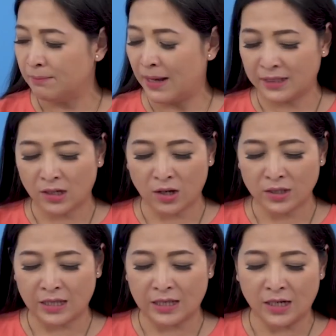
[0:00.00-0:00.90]
Bạn
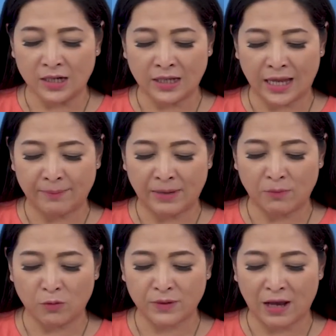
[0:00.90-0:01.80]
nói: chị ơi, em
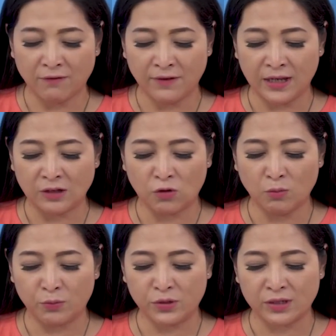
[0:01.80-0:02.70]
là một giáo viên
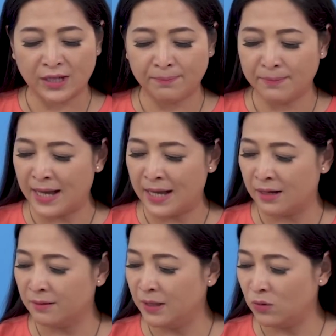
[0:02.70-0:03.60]
của một trường cấp 3
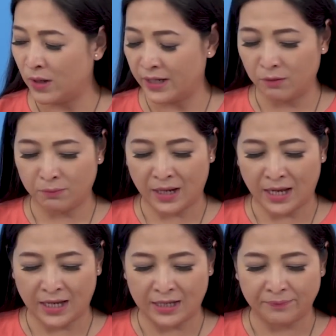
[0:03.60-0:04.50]
ở Biên Hòa, Đồng
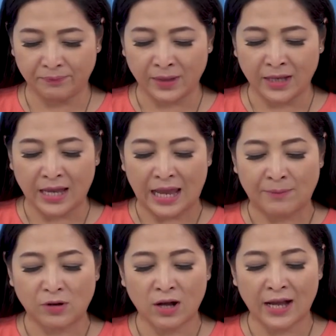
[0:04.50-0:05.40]
Nai.
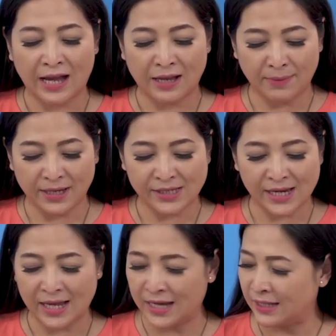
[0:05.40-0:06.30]
Em có hai bé
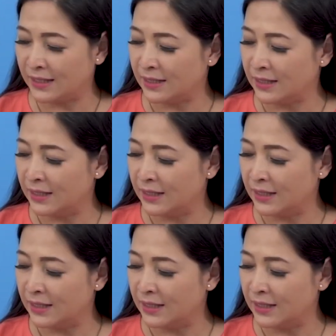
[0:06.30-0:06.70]
trai.